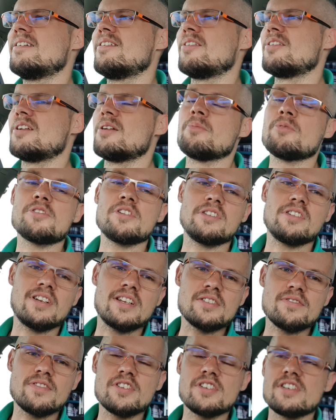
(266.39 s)
o ile można to
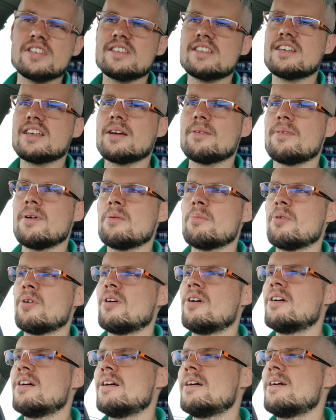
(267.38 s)
nazwać ryzykiem, albo